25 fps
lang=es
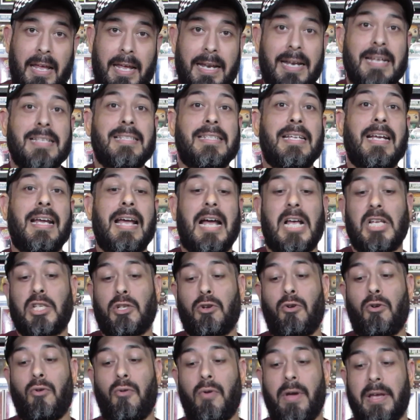En este
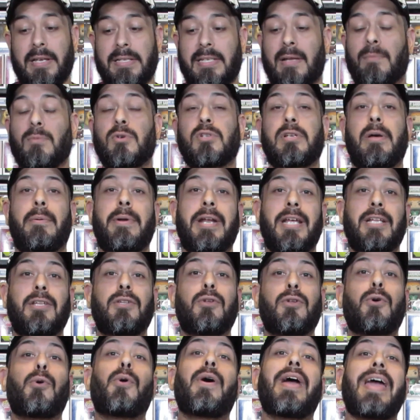caso, estamos
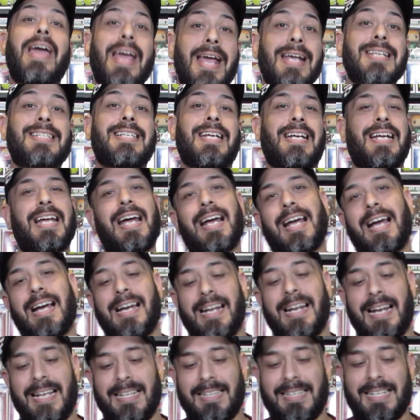abriendo esa caja
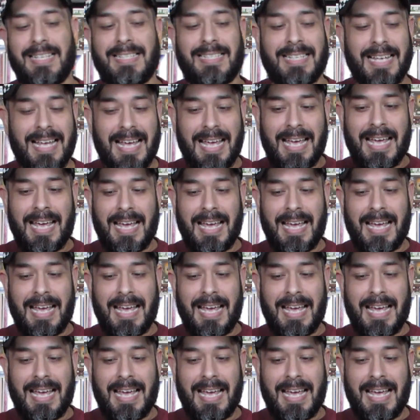gratis.